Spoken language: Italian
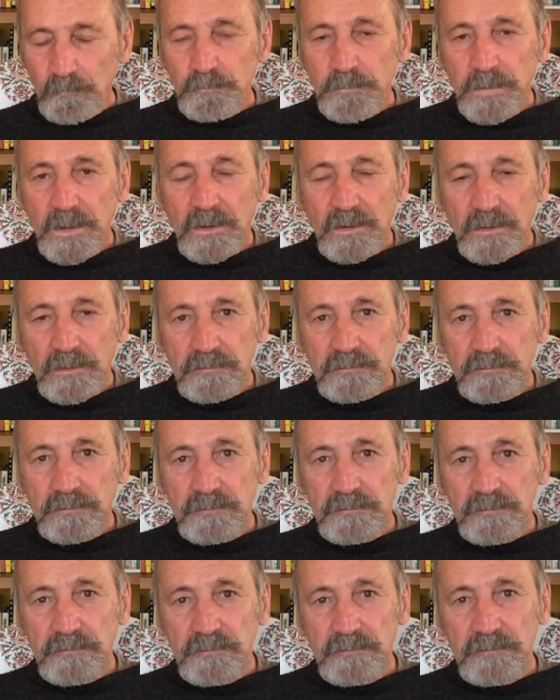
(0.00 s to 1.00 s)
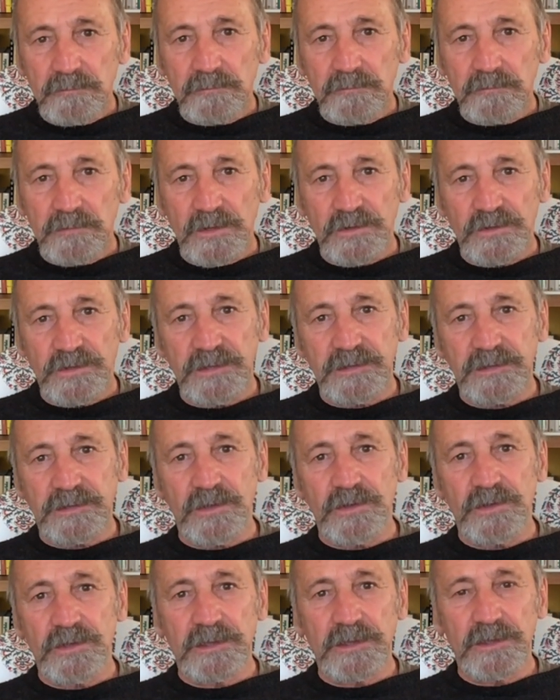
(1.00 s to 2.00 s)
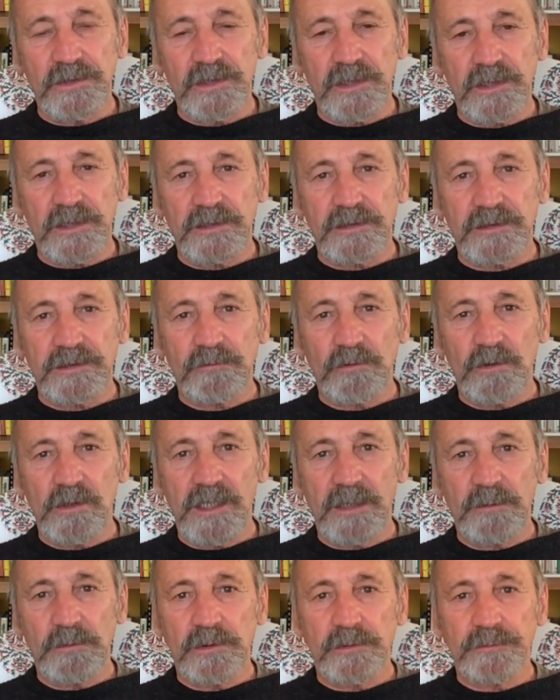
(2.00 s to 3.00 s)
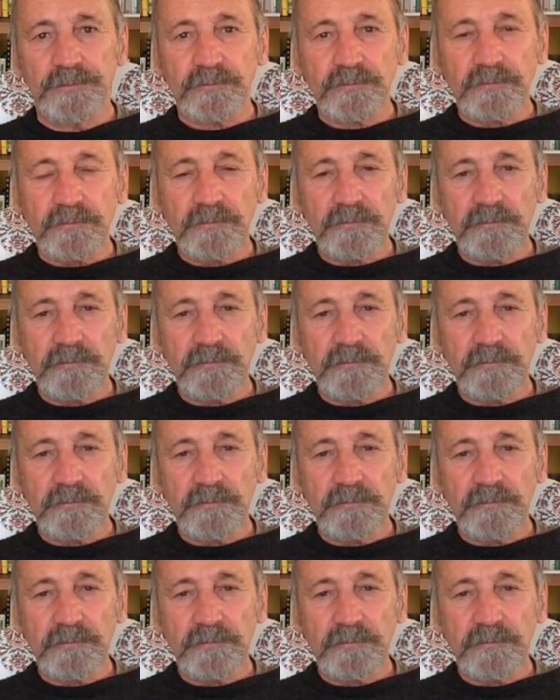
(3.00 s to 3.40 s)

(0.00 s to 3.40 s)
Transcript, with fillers: Però la scienza ci dice che se vogliamo